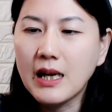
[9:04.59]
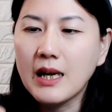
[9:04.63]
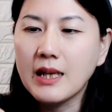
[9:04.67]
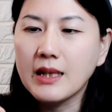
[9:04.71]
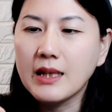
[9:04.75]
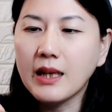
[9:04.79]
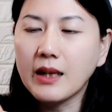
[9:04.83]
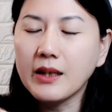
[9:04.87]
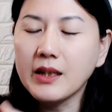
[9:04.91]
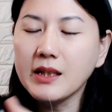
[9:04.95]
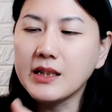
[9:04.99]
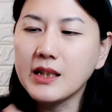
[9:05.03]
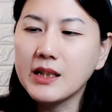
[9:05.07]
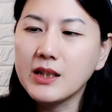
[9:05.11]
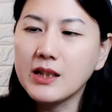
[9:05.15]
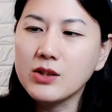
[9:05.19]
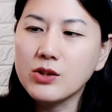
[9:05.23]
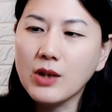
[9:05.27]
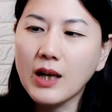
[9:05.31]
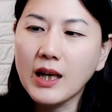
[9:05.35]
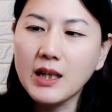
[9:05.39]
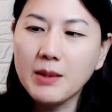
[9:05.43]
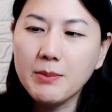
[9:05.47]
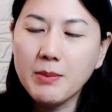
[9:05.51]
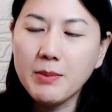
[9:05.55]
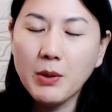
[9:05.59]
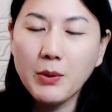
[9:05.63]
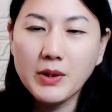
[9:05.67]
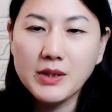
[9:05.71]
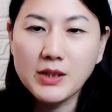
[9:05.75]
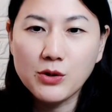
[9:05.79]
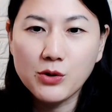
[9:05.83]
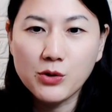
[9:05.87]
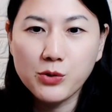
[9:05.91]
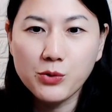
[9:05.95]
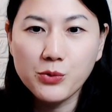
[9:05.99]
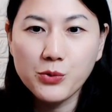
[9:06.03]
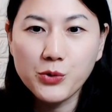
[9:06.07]
然后你写的时候，它里面会一直
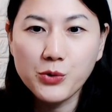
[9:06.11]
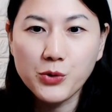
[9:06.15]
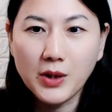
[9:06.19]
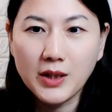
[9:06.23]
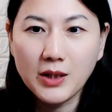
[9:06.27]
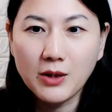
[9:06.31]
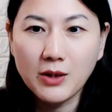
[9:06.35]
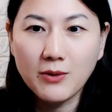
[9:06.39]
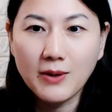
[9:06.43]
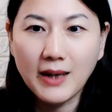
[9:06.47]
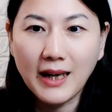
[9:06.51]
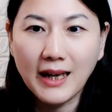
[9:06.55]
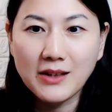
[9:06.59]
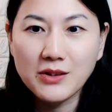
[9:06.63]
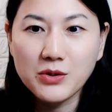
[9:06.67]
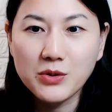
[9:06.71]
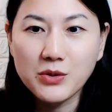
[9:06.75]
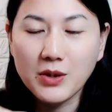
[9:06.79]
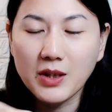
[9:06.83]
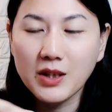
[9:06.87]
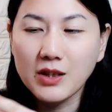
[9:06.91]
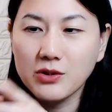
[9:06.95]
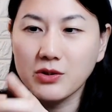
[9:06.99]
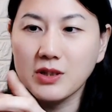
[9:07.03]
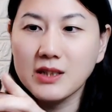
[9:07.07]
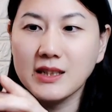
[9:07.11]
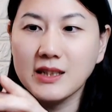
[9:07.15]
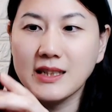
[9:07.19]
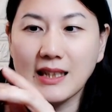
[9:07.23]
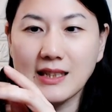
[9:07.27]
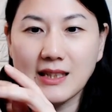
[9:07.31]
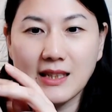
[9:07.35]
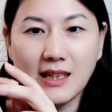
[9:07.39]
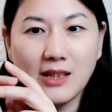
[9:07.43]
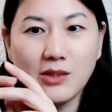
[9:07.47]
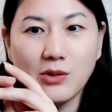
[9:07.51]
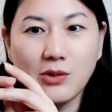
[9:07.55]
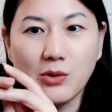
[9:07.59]
出水，那种感觉就是像
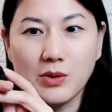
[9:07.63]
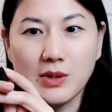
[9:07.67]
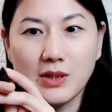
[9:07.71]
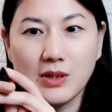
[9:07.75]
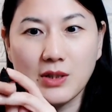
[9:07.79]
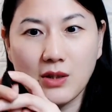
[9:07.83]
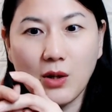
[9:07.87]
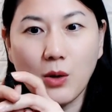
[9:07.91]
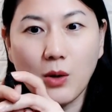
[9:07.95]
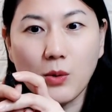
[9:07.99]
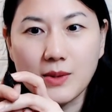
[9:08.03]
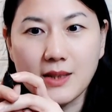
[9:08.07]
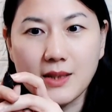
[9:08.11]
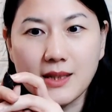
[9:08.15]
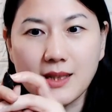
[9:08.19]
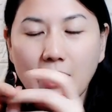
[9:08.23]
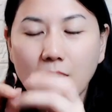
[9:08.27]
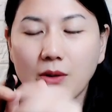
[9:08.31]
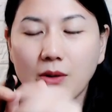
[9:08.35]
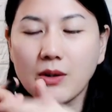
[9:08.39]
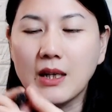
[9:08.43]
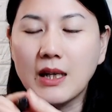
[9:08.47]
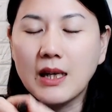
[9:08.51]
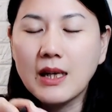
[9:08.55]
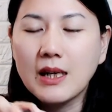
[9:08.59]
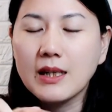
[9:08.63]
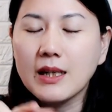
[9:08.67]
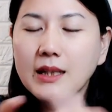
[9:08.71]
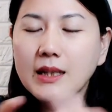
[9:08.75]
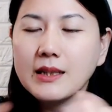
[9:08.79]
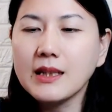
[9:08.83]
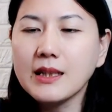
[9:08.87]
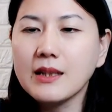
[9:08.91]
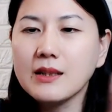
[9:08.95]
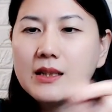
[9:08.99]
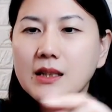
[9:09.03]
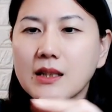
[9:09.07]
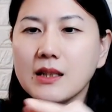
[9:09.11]
这一种构造。那
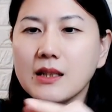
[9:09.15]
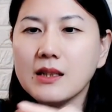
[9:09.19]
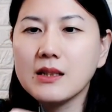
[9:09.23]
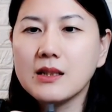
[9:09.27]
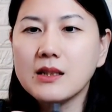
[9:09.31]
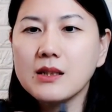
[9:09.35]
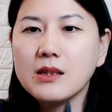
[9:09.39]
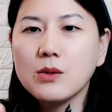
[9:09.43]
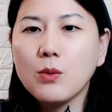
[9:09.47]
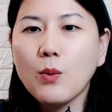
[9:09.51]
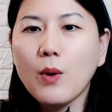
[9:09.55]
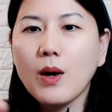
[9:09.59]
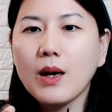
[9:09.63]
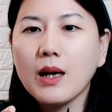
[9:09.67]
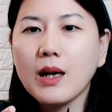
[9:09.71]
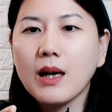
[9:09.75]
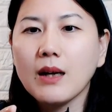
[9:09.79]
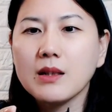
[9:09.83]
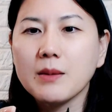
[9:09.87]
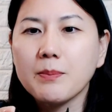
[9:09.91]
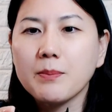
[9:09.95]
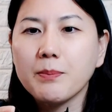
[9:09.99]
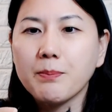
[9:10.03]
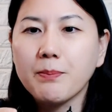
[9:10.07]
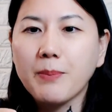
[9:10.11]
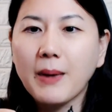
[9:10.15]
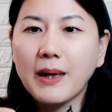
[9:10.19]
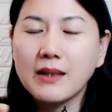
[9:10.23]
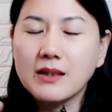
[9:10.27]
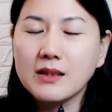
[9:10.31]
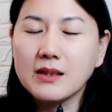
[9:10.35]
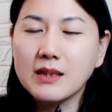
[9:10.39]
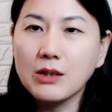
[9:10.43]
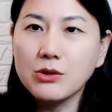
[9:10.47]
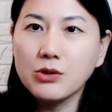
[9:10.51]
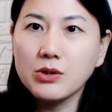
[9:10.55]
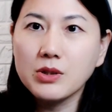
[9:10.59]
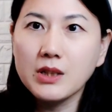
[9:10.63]
像这个是 Wacom 的板，
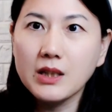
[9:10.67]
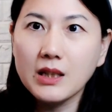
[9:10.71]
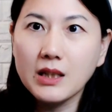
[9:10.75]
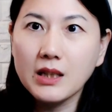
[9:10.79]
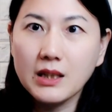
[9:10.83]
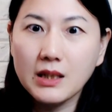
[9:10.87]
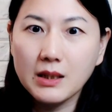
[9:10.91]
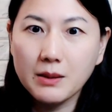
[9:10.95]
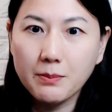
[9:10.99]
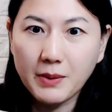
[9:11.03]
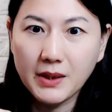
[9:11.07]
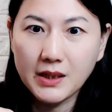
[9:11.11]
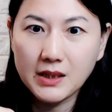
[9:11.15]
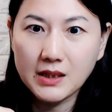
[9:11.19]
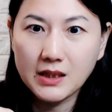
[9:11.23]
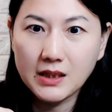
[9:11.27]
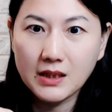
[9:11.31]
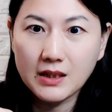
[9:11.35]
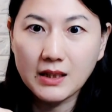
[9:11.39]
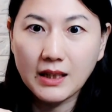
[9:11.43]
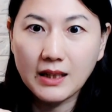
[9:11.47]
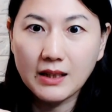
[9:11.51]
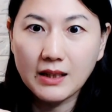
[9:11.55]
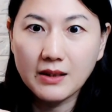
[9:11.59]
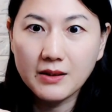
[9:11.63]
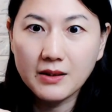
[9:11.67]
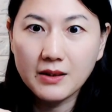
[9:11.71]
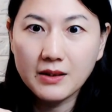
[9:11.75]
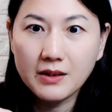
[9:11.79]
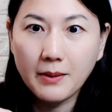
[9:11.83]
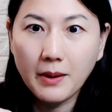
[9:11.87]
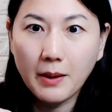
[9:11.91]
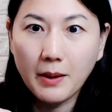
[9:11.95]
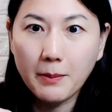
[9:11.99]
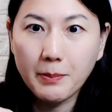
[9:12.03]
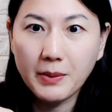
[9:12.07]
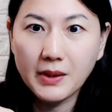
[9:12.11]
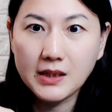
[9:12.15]
它就是一个笔芯的，
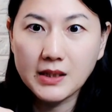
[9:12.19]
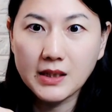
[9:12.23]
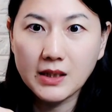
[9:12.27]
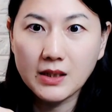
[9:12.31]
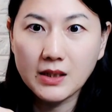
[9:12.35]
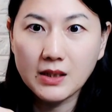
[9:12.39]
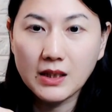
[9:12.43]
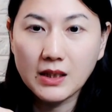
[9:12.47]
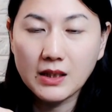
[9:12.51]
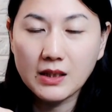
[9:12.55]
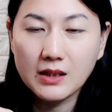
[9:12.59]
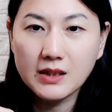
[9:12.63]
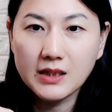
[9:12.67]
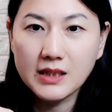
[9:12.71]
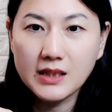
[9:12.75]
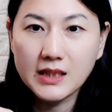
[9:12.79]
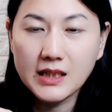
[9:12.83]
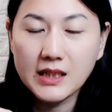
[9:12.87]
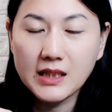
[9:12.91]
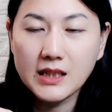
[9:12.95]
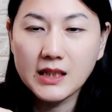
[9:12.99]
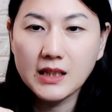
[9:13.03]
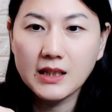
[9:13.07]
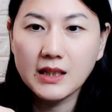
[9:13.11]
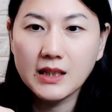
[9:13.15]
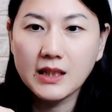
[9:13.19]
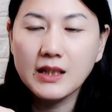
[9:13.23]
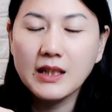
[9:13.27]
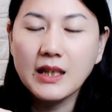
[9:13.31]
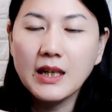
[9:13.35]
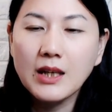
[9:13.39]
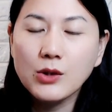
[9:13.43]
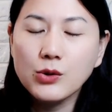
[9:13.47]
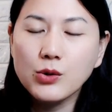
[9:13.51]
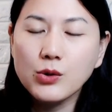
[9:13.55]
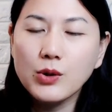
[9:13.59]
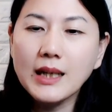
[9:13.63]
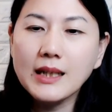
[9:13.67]
啊，笔芯的细细的，
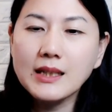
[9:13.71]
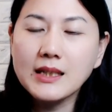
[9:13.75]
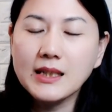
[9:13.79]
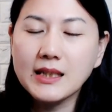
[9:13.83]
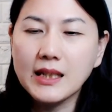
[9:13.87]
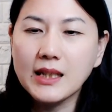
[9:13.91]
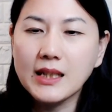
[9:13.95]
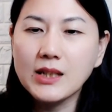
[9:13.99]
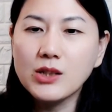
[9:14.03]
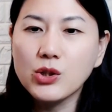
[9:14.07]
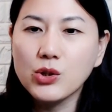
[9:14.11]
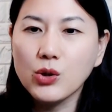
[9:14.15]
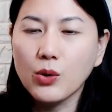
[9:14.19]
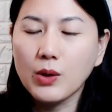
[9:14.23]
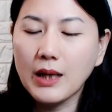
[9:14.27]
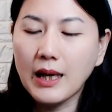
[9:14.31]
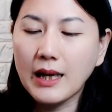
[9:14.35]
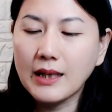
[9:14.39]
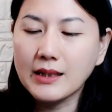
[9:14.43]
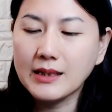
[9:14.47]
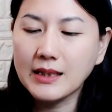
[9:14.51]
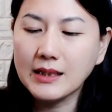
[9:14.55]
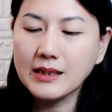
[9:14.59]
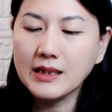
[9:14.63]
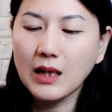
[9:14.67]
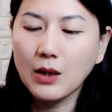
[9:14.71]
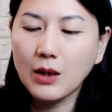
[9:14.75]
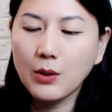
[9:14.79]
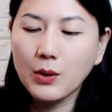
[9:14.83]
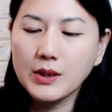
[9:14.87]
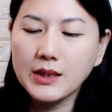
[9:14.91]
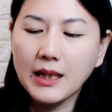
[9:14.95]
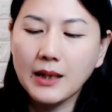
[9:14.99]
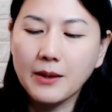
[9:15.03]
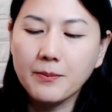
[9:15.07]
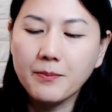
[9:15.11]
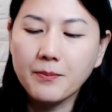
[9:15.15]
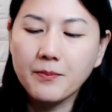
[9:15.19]
所以它写久了常常会这
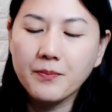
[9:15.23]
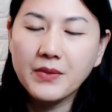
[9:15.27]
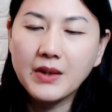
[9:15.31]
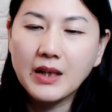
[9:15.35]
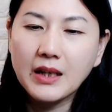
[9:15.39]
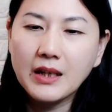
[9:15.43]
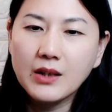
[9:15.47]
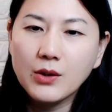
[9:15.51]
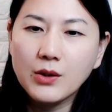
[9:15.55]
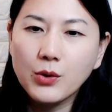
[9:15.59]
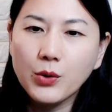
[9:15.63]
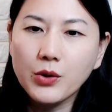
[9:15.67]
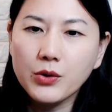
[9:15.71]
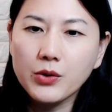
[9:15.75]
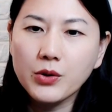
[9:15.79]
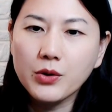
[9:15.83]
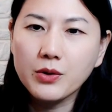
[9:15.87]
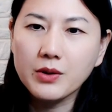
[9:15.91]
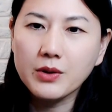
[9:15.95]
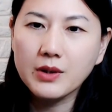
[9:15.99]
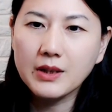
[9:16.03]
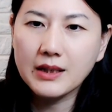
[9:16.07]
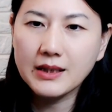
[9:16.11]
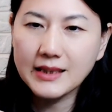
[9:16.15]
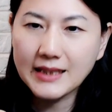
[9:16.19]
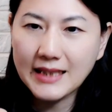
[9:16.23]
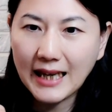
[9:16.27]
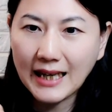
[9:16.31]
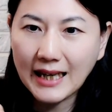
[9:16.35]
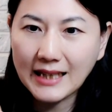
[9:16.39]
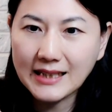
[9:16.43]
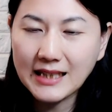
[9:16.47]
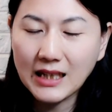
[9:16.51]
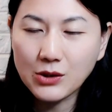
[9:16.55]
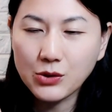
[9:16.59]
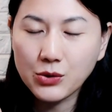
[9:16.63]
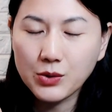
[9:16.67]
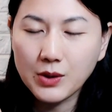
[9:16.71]
样，会有那种压
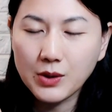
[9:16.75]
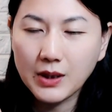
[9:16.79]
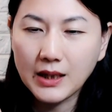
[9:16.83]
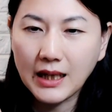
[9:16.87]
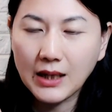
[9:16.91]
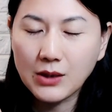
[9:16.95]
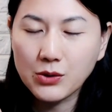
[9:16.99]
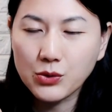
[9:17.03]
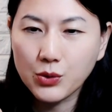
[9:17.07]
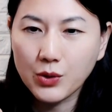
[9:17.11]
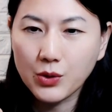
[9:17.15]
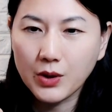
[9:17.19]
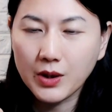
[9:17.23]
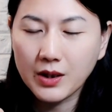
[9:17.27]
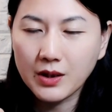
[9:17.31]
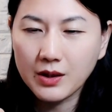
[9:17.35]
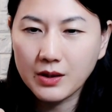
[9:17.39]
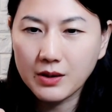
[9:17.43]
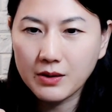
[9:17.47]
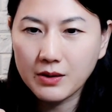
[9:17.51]
下去的感觉。